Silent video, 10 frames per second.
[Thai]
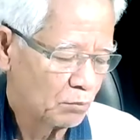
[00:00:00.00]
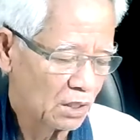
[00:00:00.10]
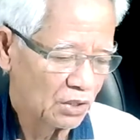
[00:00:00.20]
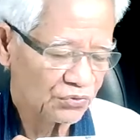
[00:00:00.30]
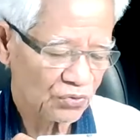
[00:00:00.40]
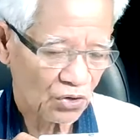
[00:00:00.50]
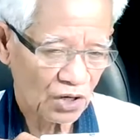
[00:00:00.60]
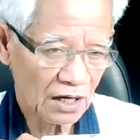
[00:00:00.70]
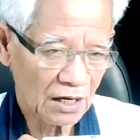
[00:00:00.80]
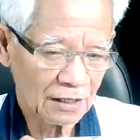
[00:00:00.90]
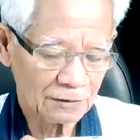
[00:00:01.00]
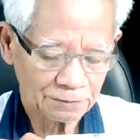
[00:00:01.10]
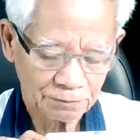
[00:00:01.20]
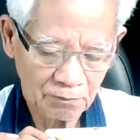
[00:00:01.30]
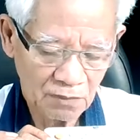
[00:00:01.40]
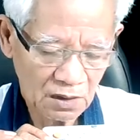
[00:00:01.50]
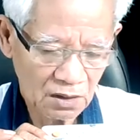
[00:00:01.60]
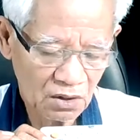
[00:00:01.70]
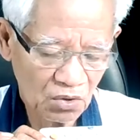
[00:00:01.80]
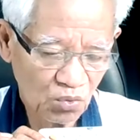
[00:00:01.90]
มือสองข้าง
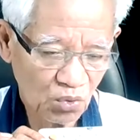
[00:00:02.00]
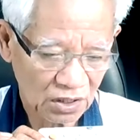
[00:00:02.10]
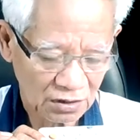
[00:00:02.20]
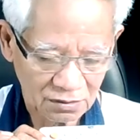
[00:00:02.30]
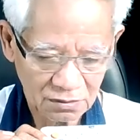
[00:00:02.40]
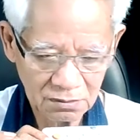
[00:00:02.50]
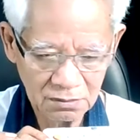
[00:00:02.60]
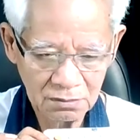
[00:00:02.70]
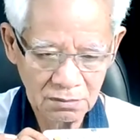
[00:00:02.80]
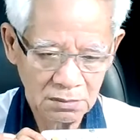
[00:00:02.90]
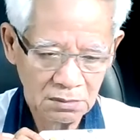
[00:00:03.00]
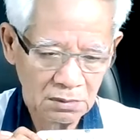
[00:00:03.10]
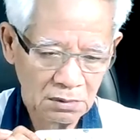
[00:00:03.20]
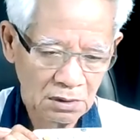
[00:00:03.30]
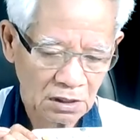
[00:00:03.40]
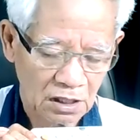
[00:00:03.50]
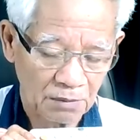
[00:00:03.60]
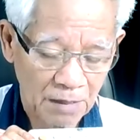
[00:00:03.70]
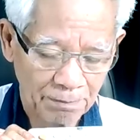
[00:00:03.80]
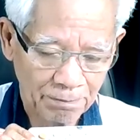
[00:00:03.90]
นวด ข
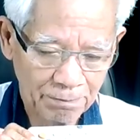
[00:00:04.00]
มับ